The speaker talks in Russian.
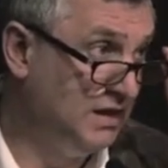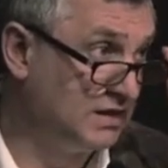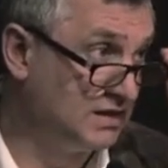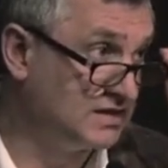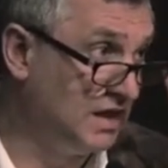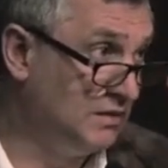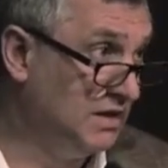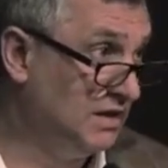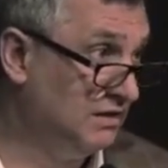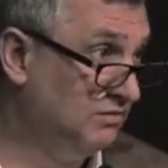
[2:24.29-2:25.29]
И это
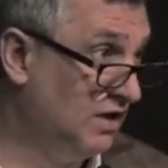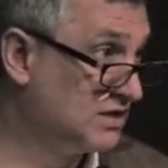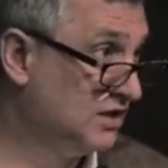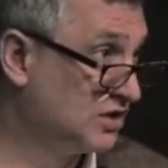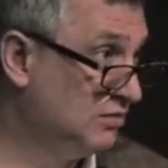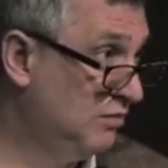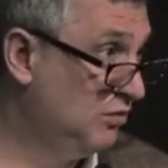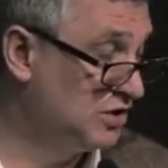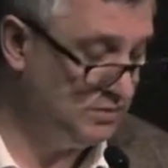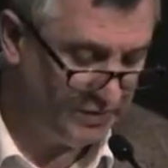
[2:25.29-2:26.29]
самое важное, что мы
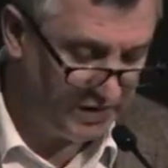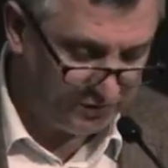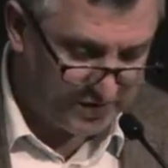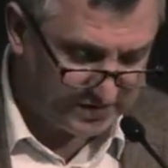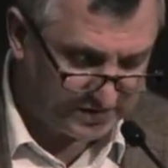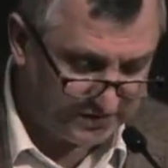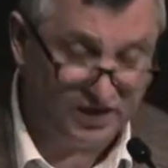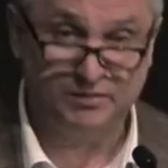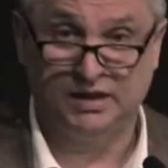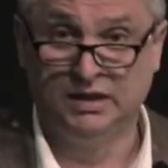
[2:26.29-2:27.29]
можем иметь вместе с
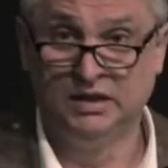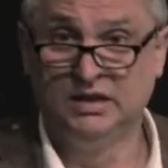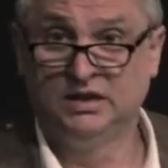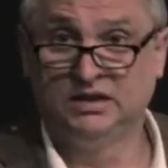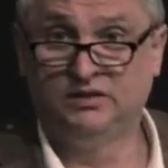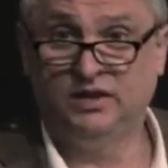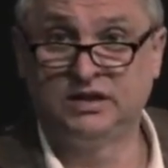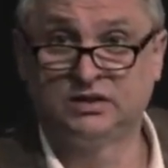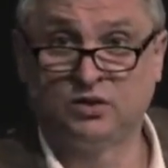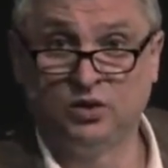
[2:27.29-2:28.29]
вами.
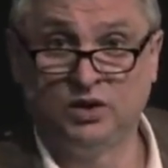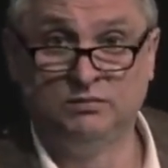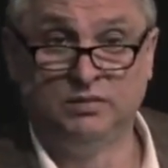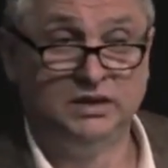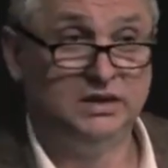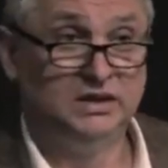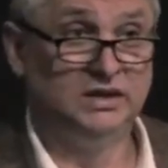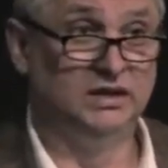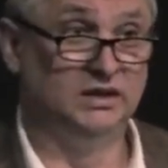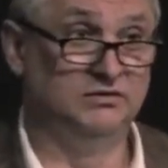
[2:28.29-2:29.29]
Давайте откроем
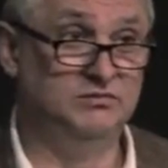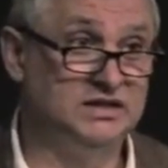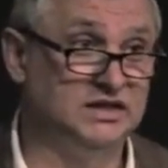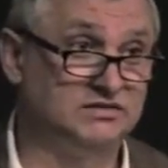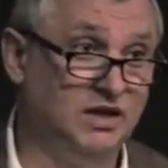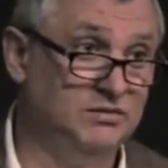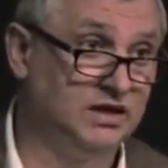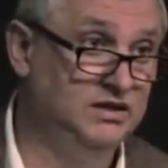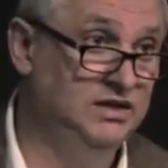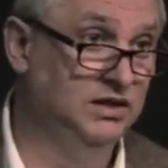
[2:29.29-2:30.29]
э, вместе с вами
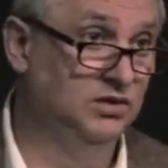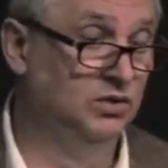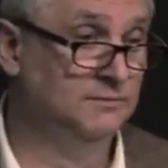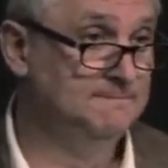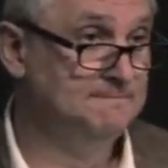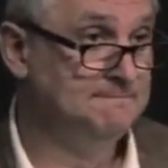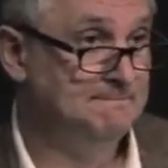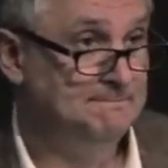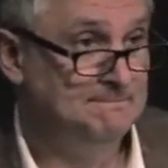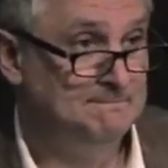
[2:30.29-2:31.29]
книгу
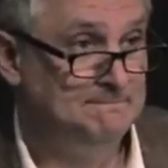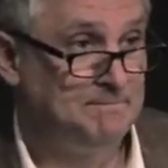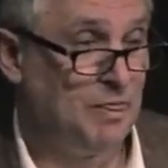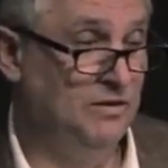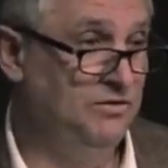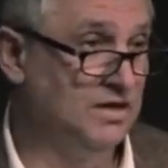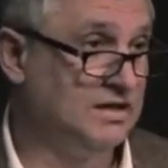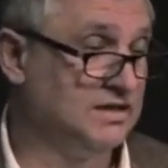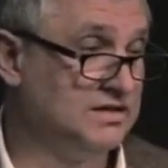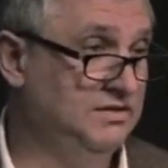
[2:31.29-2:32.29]

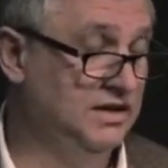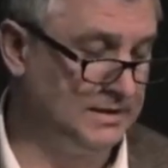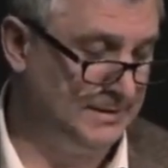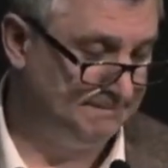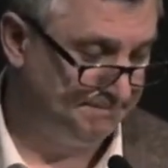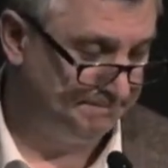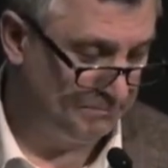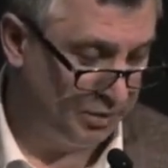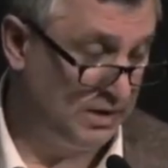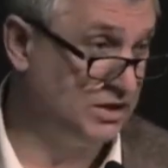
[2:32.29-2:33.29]
Ветхого
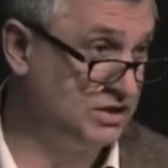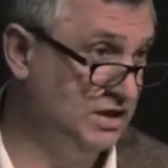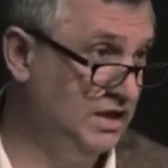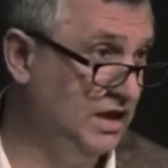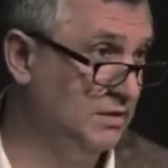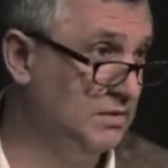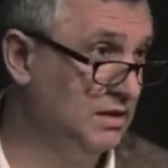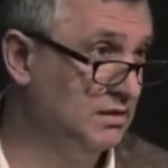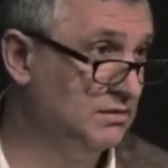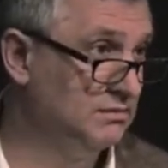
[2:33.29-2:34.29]
«Плач Иеремии».